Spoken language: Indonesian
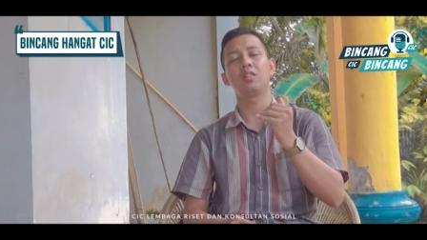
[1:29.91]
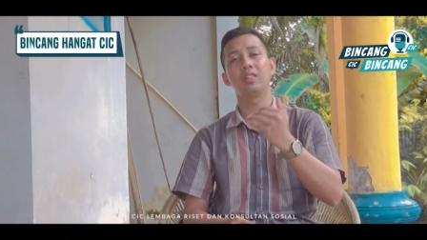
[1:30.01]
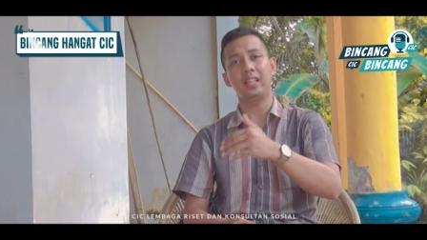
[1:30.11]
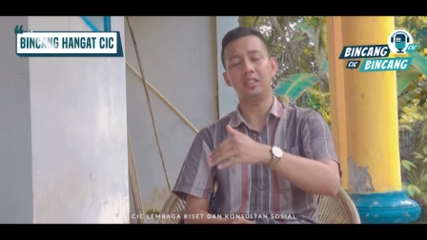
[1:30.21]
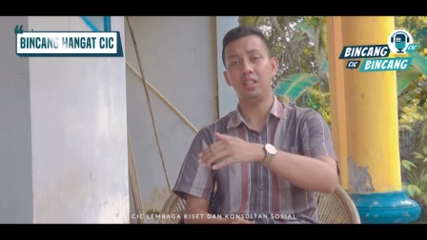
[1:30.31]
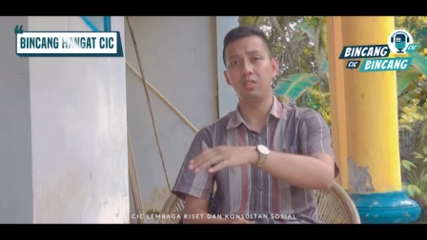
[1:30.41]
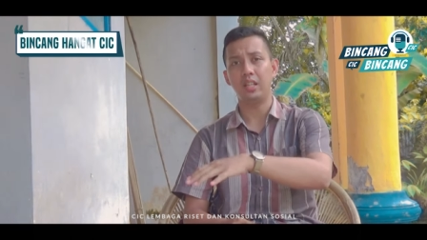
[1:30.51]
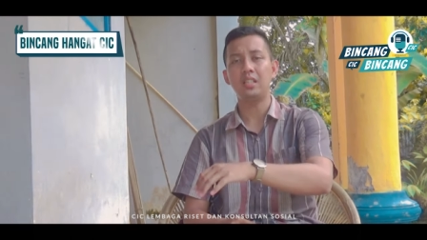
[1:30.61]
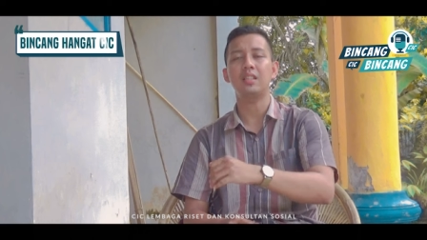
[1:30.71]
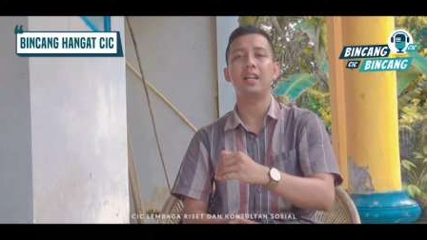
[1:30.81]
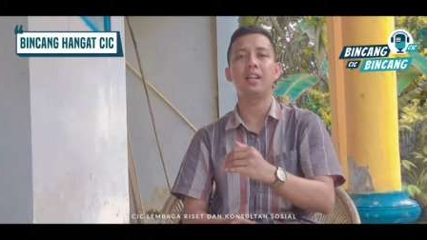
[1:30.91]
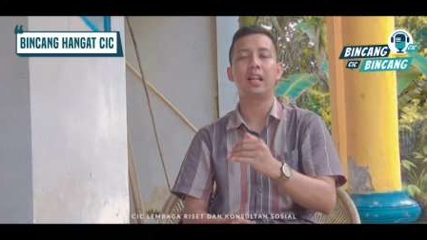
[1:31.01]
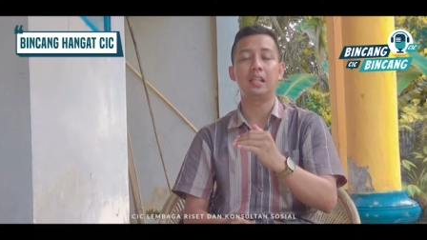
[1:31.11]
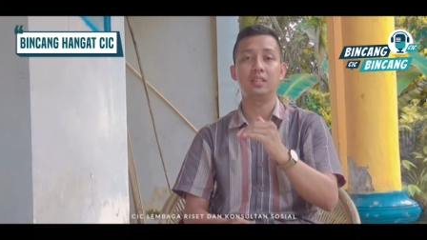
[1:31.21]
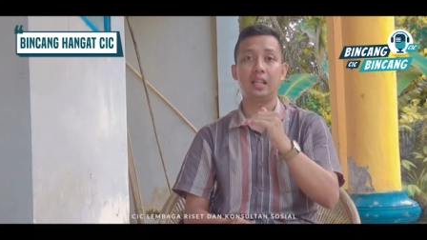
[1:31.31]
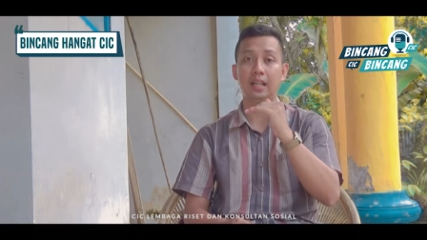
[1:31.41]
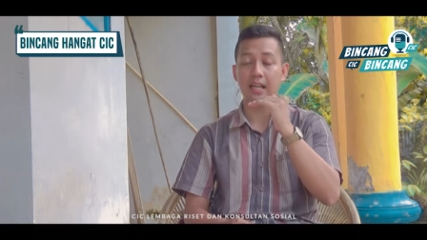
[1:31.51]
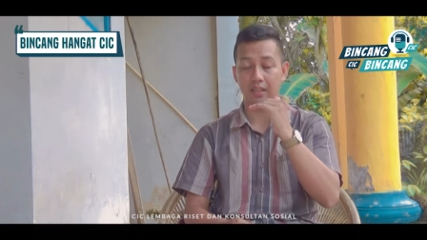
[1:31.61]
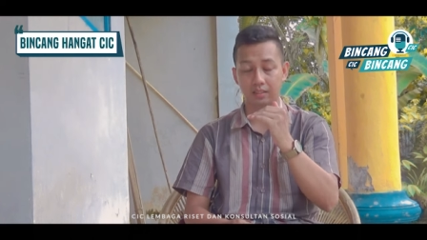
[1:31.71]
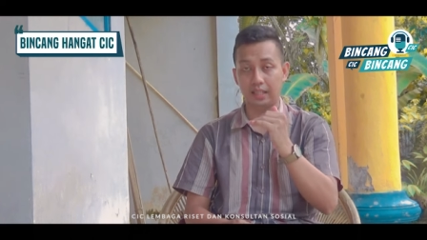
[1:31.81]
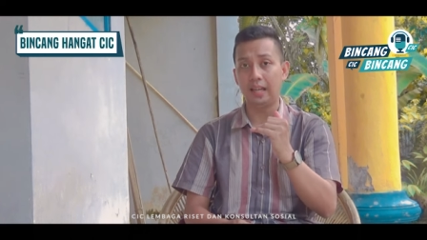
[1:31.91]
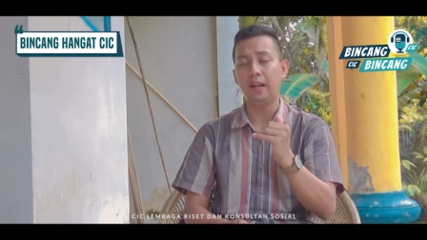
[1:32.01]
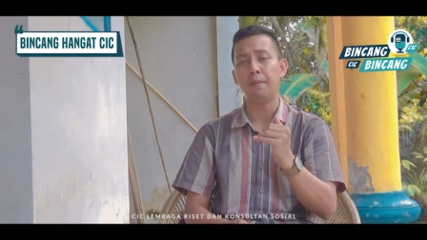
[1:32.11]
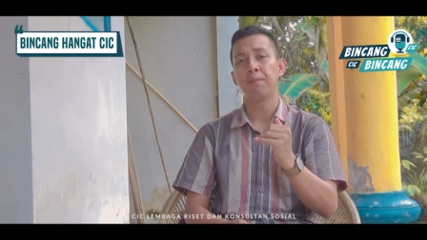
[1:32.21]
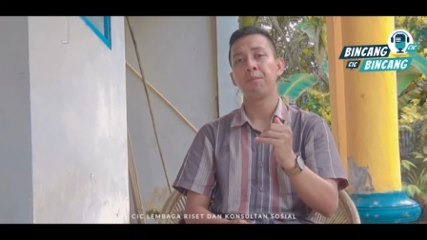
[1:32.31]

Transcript: konteks Indonesia adalah Jakarta.